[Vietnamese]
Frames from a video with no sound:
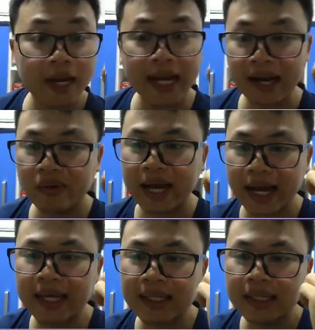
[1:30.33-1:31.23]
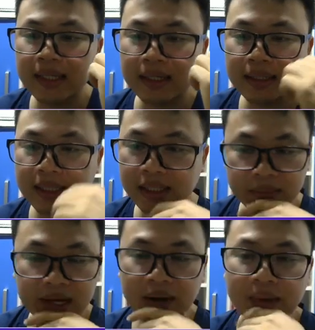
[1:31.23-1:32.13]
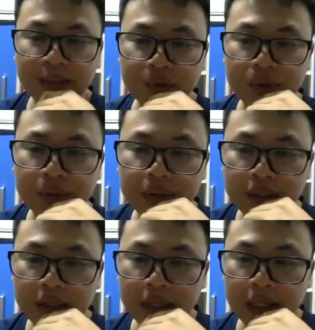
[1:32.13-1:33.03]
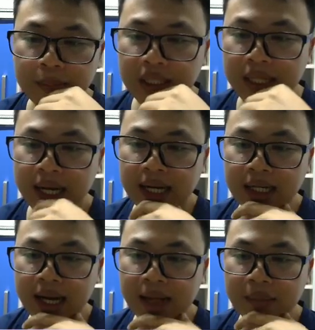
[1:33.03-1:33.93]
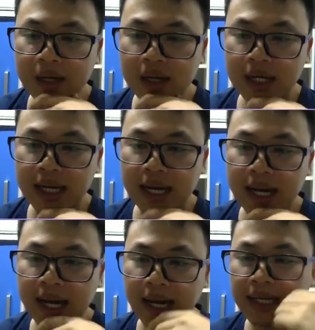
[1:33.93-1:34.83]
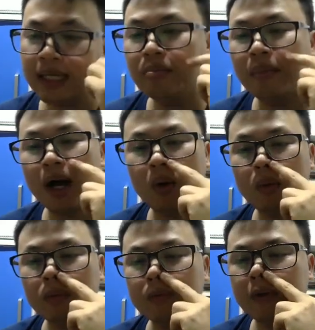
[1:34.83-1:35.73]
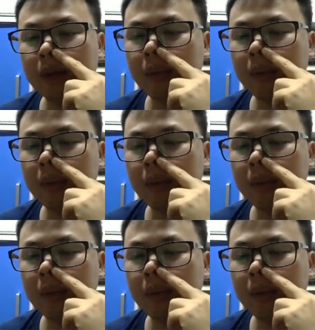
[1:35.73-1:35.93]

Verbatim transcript: bk lôi đài chỉ bk map thôi mình thấy ác đam người khá ít máu vậy